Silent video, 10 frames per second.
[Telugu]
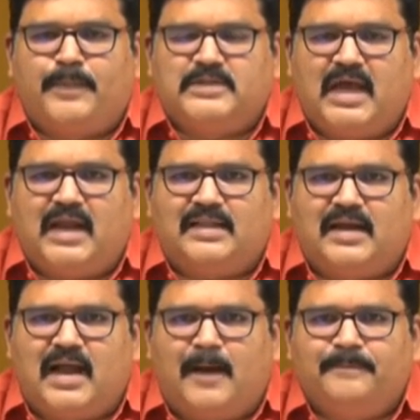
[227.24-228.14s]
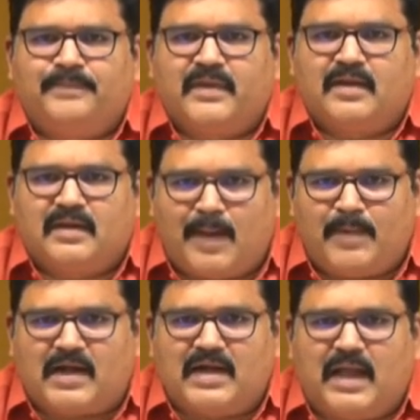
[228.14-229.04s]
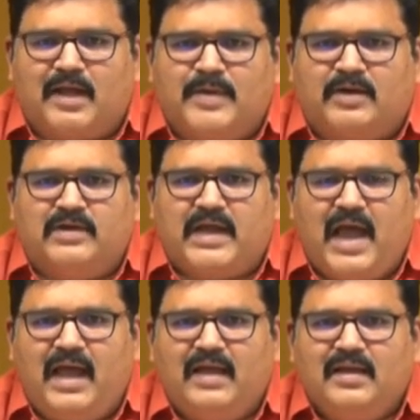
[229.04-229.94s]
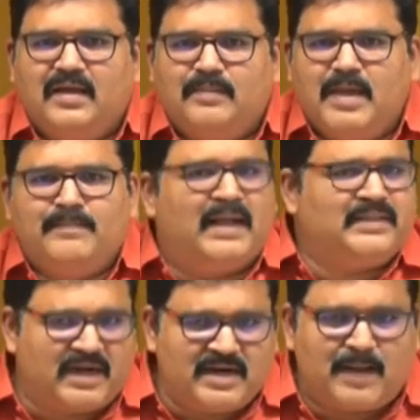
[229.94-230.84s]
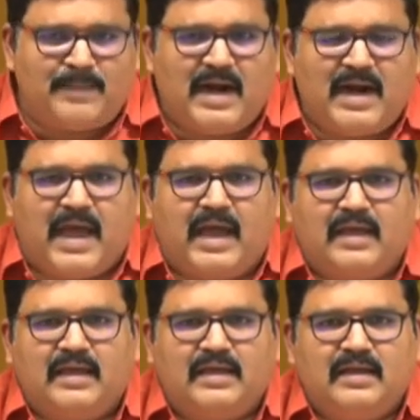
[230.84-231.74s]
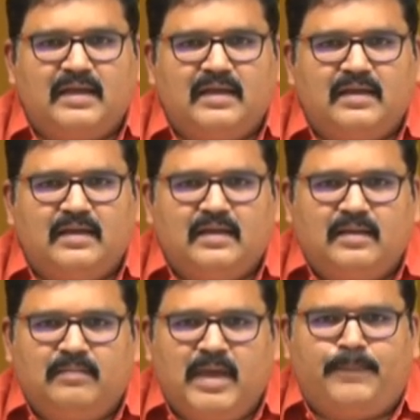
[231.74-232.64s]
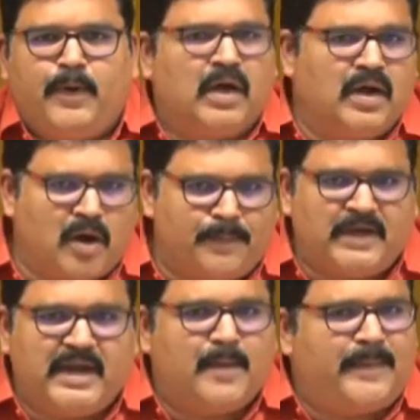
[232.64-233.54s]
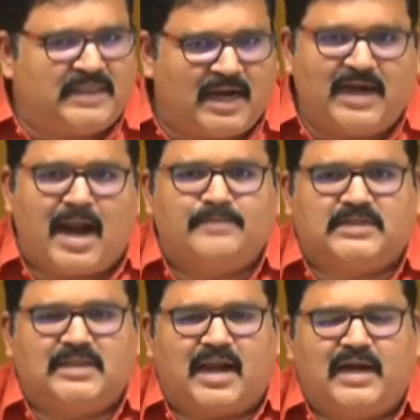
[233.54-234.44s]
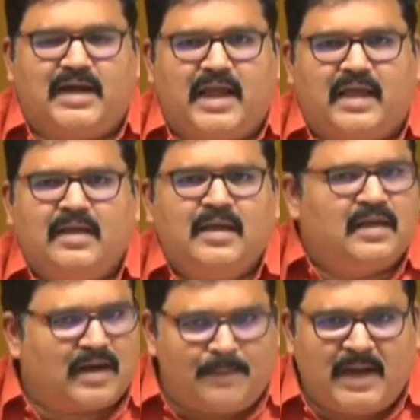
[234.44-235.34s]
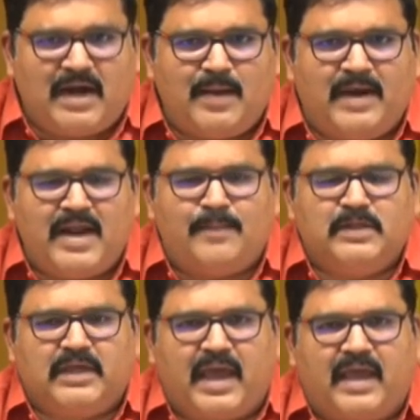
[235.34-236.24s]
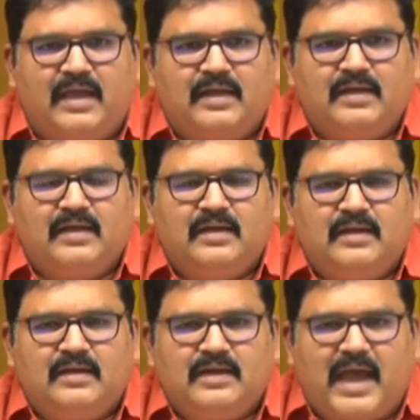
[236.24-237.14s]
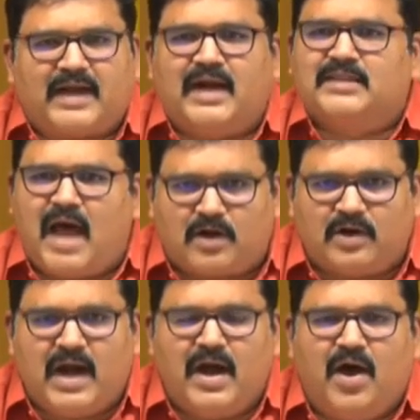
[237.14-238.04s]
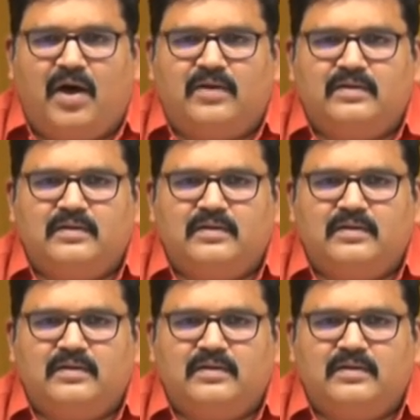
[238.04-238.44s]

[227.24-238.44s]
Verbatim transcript: తప్పు చేయలేదన్న నమ్మకం కనుక మీకుంటే మీ మంత్రిని రమ్మనండి మీ పొంగనూరు పుట్టింగ్ పెద్దిరెడ్డి రామచంద్రారెడ్డిని రమ్మనండి మీడియా ముందుకి ఎక్కడ దాక్కున్నాడు